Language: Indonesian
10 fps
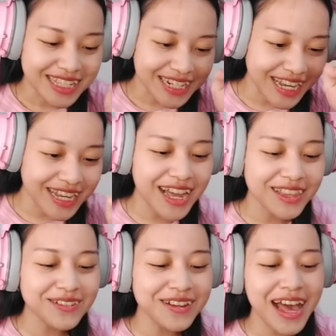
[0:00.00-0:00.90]
sering
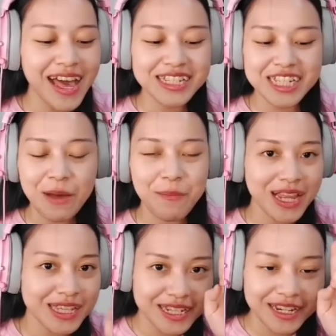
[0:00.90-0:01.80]
nggak tuh guys? Siapa
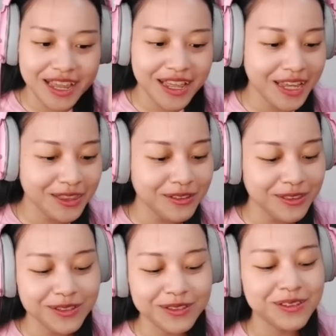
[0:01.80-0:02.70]
yang sering kayak gitu
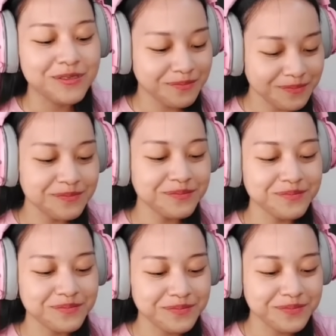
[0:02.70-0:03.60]
tuh?
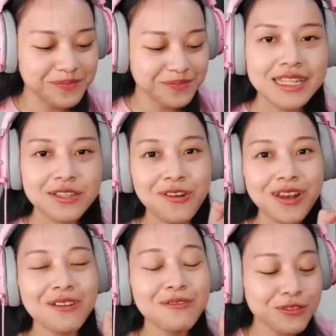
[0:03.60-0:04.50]
Hmm. Di
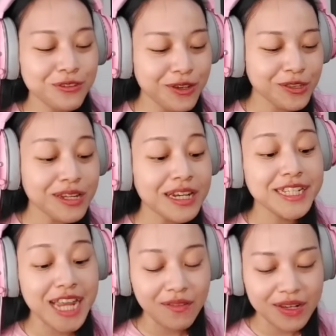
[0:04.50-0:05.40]
sekolahku dulu itu ada
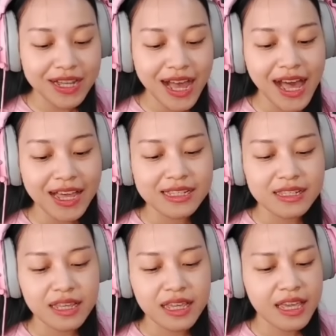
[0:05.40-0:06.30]
shower
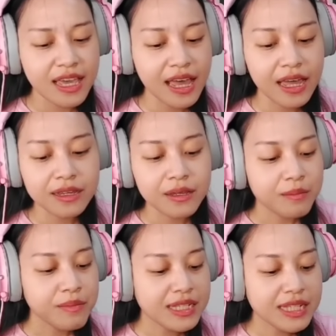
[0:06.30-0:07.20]
guys. Iya.
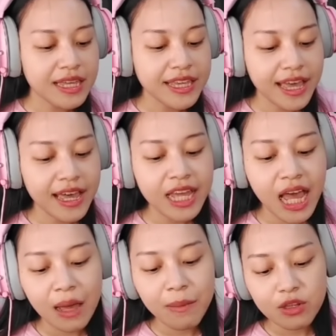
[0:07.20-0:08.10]
Biasanya yang
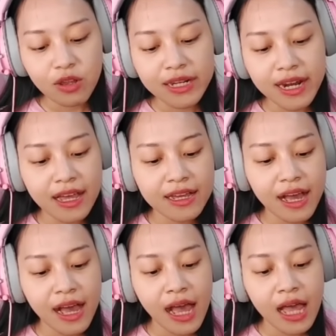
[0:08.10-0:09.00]
habis
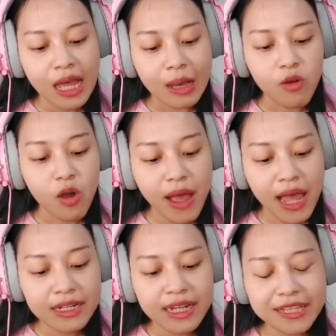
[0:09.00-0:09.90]
olahraga mau
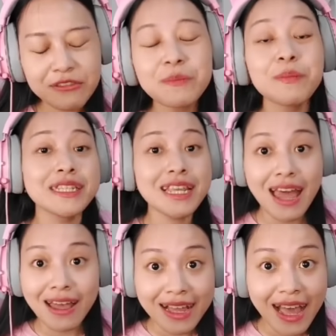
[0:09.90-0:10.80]
mandi itu
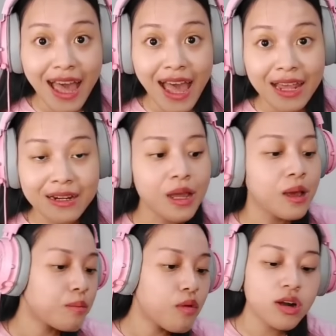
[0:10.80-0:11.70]
dipersilahkan.
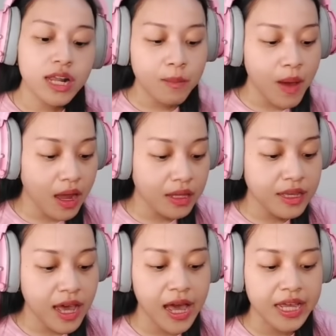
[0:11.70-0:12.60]
Boleh banget
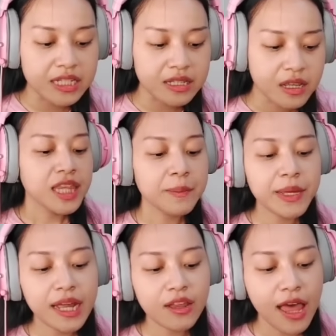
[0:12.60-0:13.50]
guys.
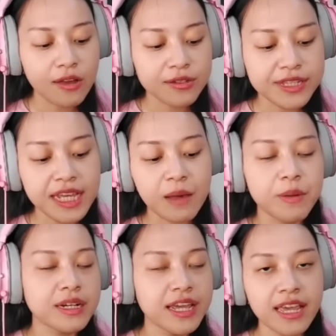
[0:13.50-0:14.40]
Tapi kalau aku sih nggak
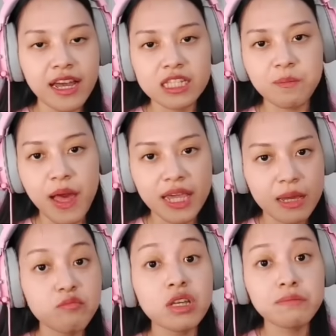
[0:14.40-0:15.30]
pernah ya guys
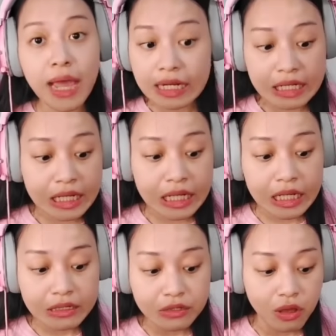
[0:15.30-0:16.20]
pakai buat
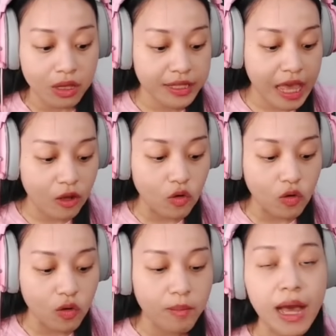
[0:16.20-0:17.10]
mandi. Soalnya
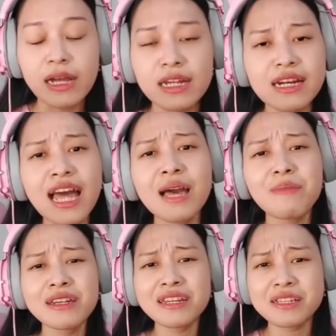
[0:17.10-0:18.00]
aku mager lah
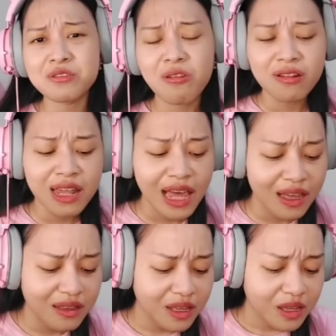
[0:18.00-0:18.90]
mandi di
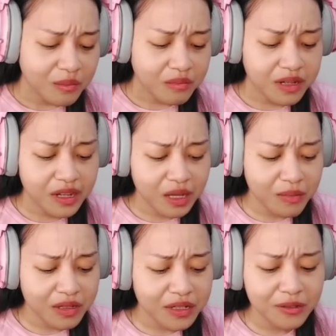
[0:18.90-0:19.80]
sekolah mendingan
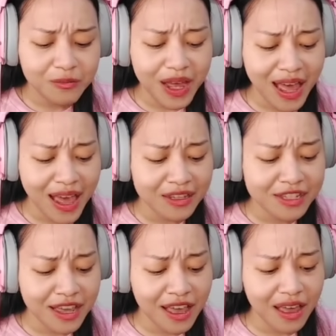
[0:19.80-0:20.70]
mandi di rumah
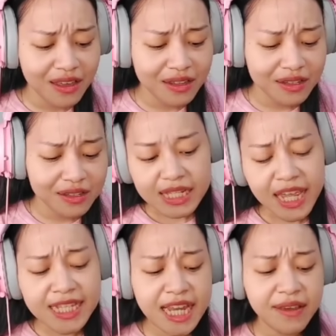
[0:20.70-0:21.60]
aja.
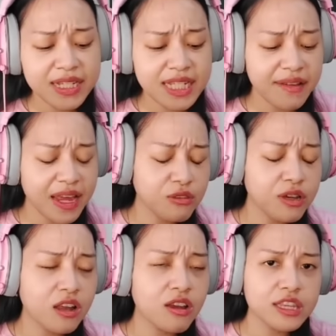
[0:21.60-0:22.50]
Biasanya cewek-cewek itu
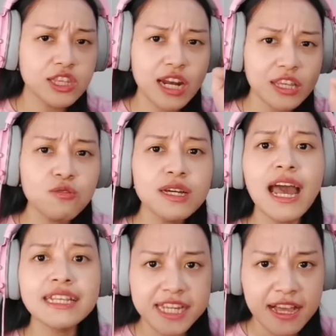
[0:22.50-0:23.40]
kalau ke toilet tuh
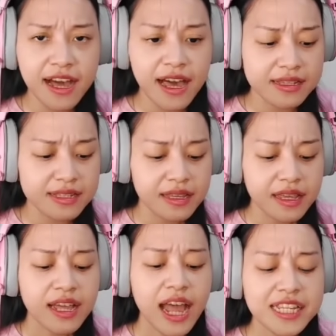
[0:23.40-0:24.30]
ngaca guys.
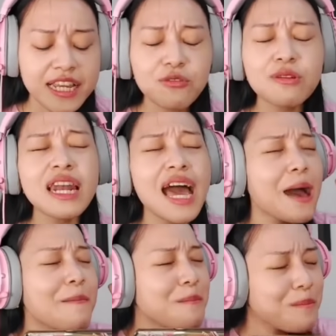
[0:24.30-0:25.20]
Ngaca itu
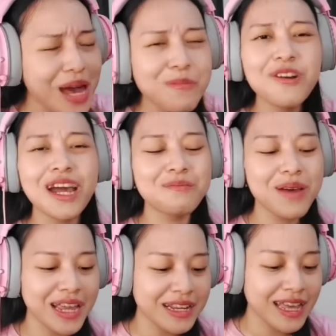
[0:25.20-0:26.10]
lama bukan
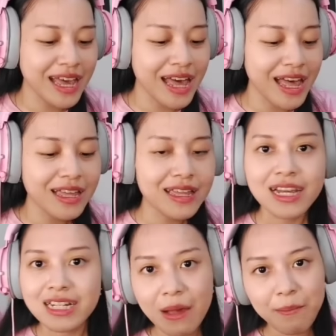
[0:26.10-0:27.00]
main ya.
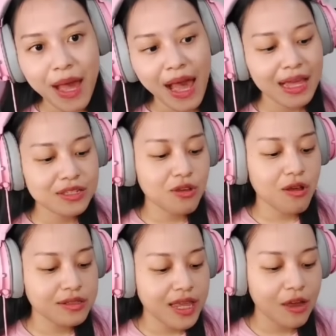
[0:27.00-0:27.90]
Kenapa?
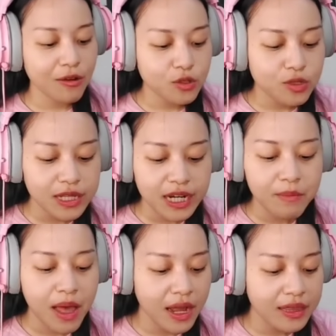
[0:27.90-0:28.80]
Soalnya aku itu
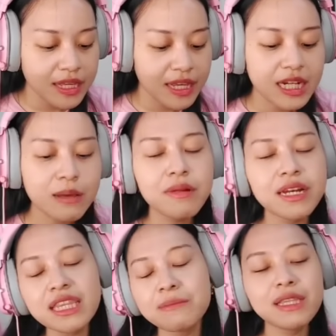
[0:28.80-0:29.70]
sering banget
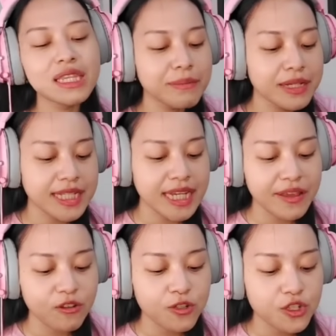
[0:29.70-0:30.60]
nemenin teman-teman
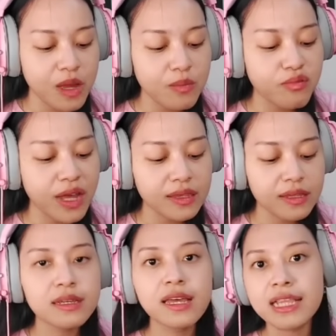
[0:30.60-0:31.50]
cewekku cuma buat
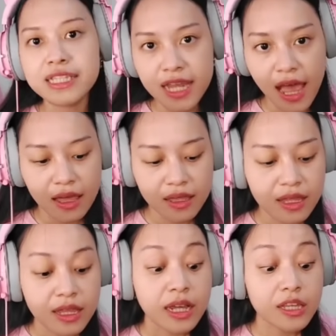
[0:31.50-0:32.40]
ngaca.
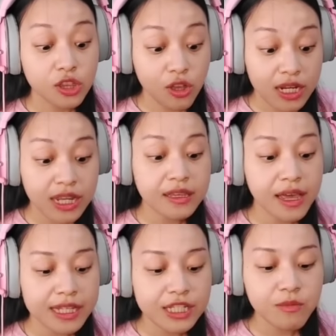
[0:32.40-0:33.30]
Ke toilet
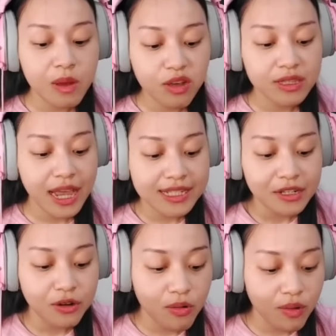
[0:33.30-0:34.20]
guys, cuma buat ngaca
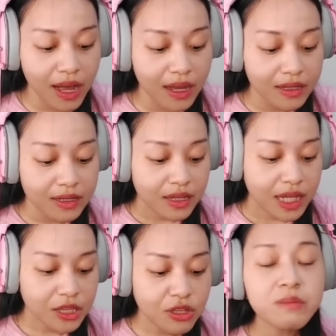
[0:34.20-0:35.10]
doang.
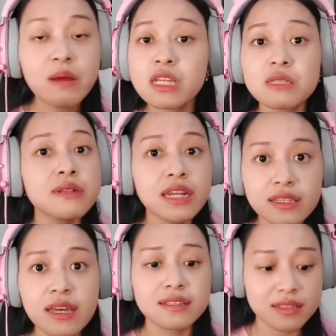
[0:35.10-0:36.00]
Itu 15 menit
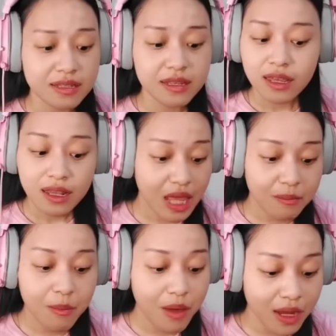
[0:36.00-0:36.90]
guys.
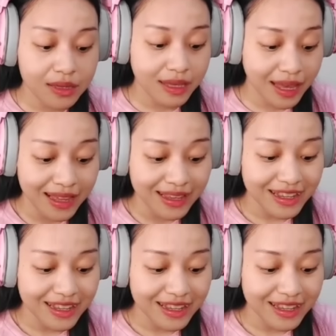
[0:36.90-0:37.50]
Lama banget ya.